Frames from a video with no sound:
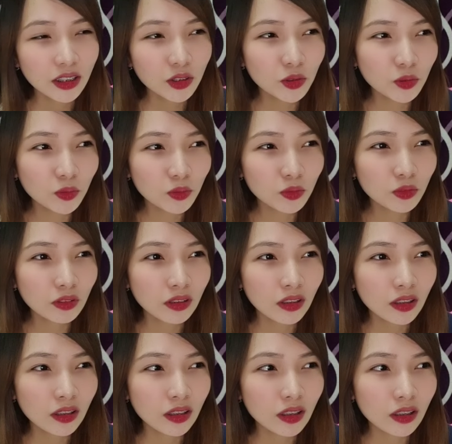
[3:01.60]
Yung
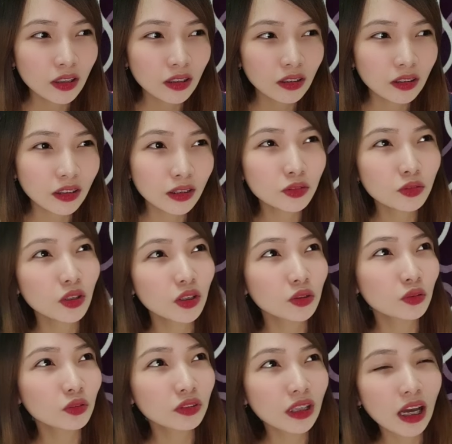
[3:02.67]
kesyo
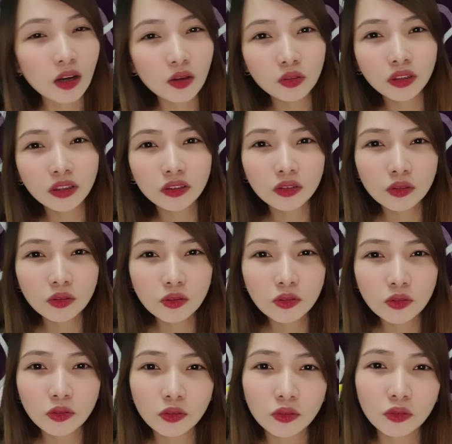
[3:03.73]
itong tao na
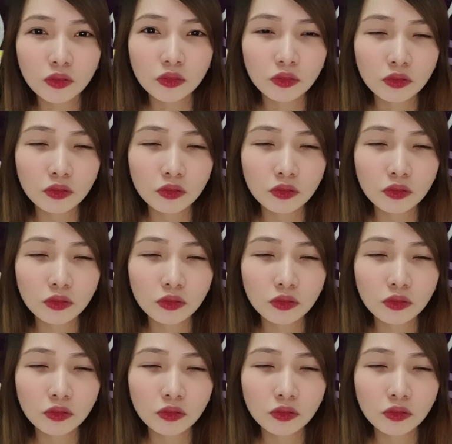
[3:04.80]
to